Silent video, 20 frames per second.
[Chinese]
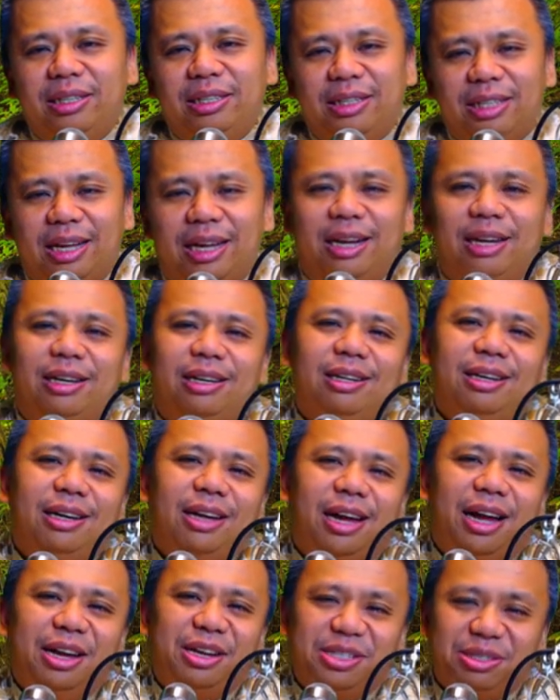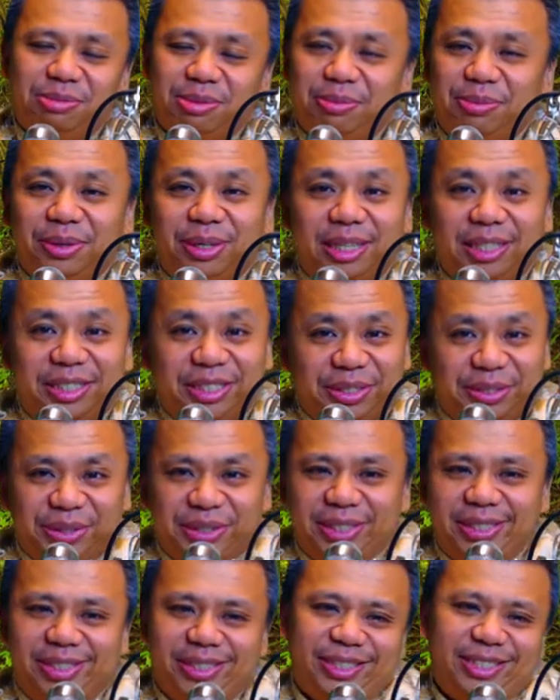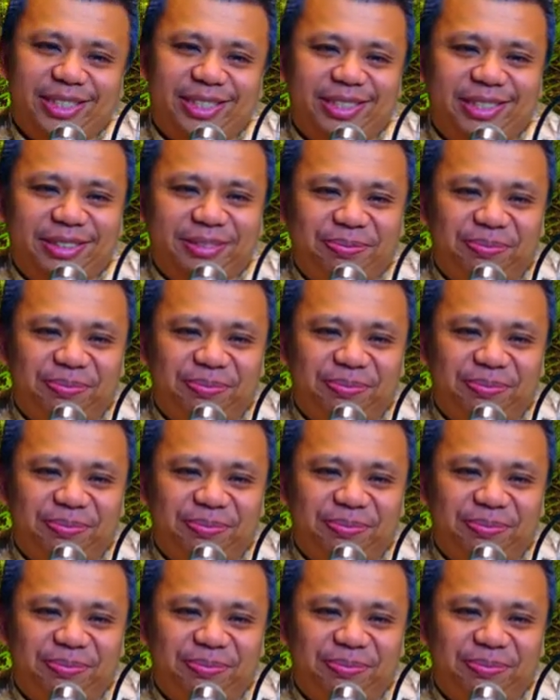那还有什么不能解决的事情呢？